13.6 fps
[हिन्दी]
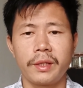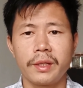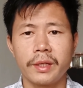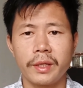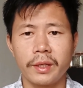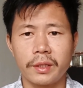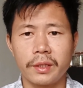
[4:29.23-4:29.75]
एक
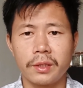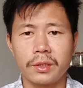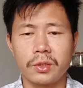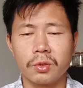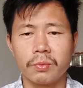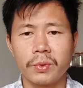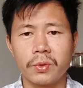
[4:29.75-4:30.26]
दिन ना एक
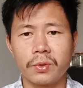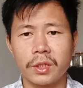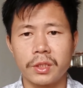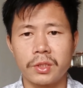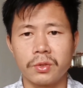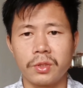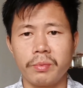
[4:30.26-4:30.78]
दिन जो भी
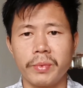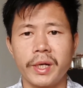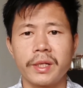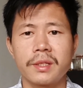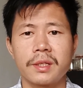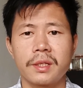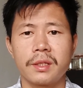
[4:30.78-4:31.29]
उनका जो
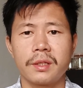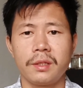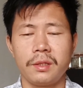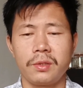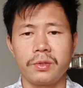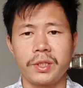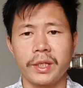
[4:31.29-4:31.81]
डिमांड्स है
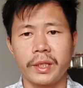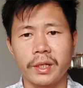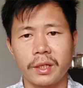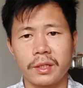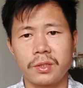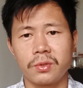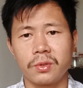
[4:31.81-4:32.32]
जो
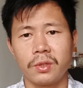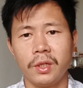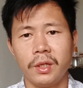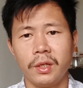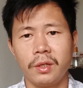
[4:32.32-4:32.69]
जनता का जो